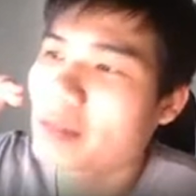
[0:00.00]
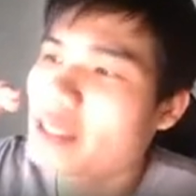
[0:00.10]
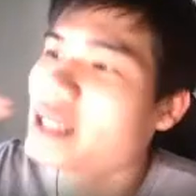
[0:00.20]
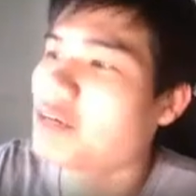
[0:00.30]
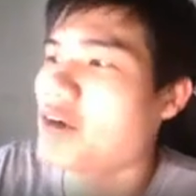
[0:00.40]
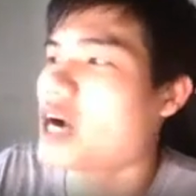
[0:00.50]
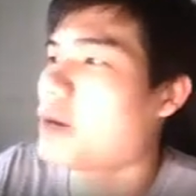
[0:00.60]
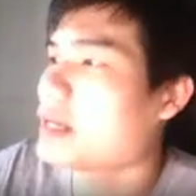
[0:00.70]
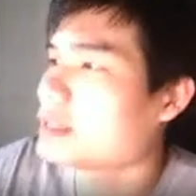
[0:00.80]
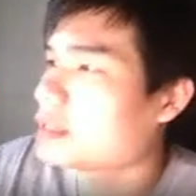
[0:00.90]
thi Java, các
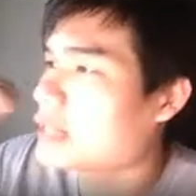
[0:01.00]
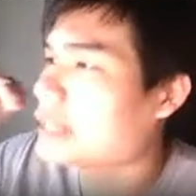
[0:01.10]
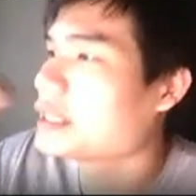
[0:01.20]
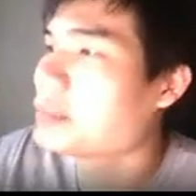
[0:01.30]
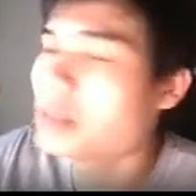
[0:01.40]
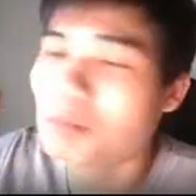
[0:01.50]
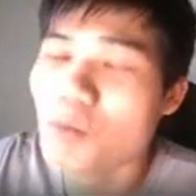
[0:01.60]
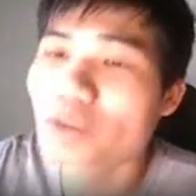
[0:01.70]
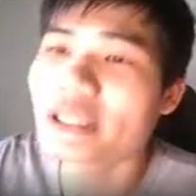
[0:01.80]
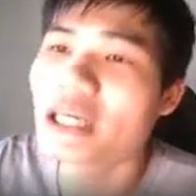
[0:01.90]
bạn dành thêm tầm
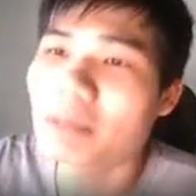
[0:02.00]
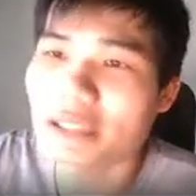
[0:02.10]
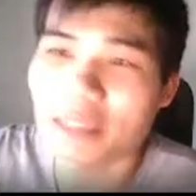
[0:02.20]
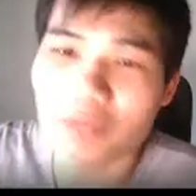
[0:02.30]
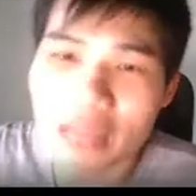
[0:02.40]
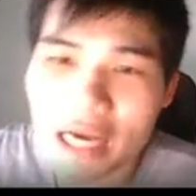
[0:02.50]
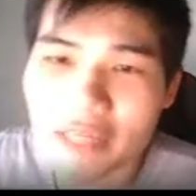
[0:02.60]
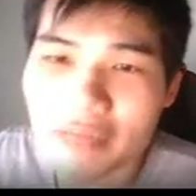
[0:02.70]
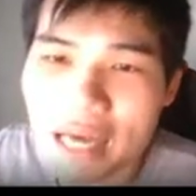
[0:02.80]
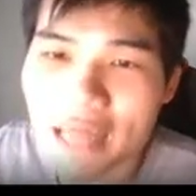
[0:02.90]
bốn tiếng các bạn xem trong
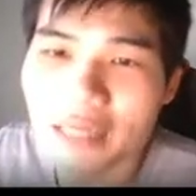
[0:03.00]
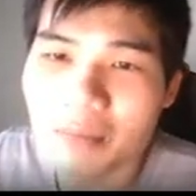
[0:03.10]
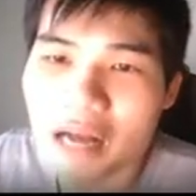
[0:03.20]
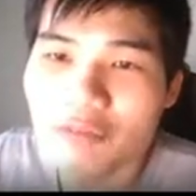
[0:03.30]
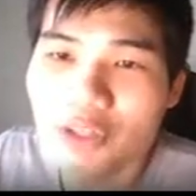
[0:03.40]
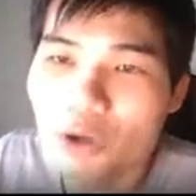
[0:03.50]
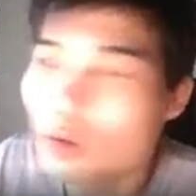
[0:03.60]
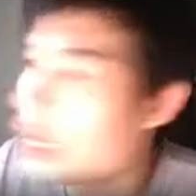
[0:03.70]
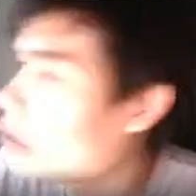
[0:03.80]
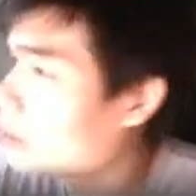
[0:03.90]
hai đến ba video,
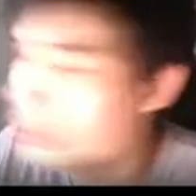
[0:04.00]
cái là